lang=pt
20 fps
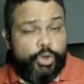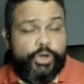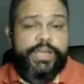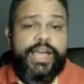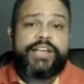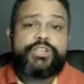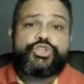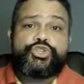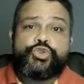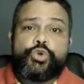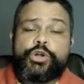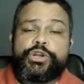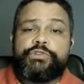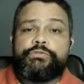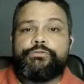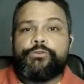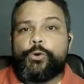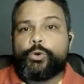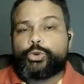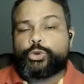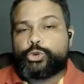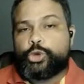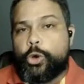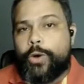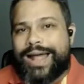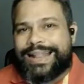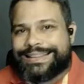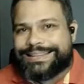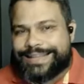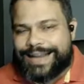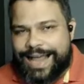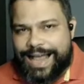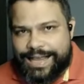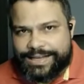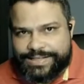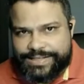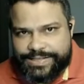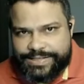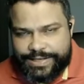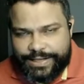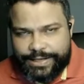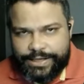Porque a Sony voltou atrás,